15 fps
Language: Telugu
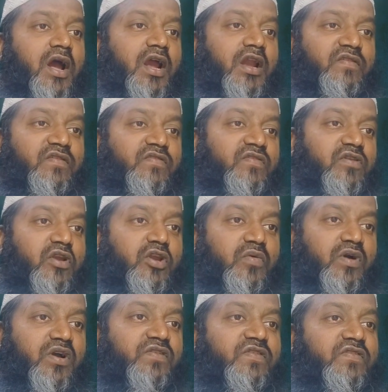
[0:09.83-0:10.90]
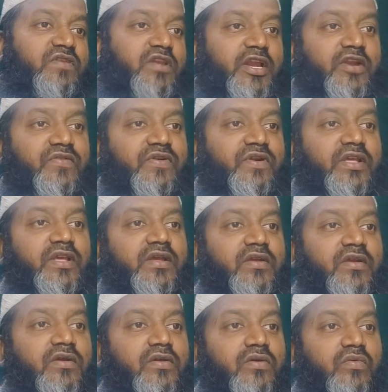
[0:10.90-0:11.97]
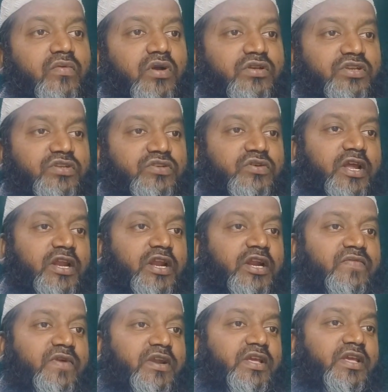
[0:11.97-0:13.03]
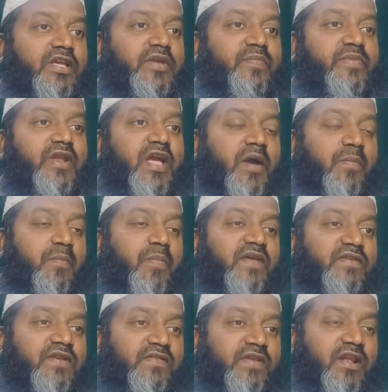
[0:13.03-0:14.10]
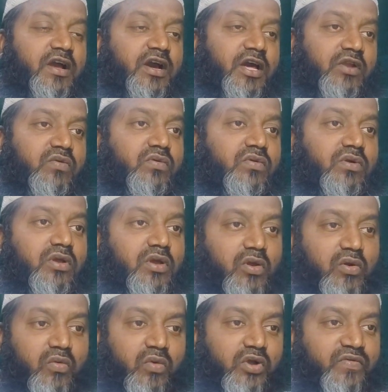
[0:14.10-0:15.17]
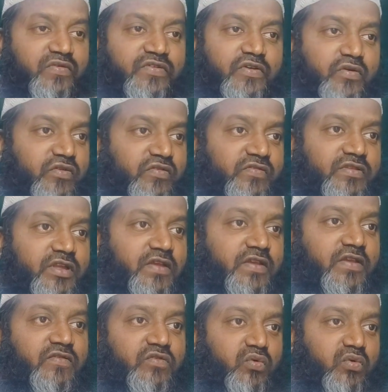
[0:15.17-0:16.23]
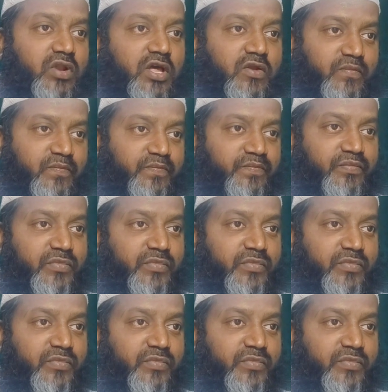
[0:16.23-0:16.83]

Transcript: ఆయన శిష్యులను ఒక శిష్యులైనటువంటి ఒక శిష్యుడైనటువంటి ఇబ్నే అబ్బాస్ రజల్లా గారు ఒక విషయం గురించి తెలియజేస్తూ ఉన్నారు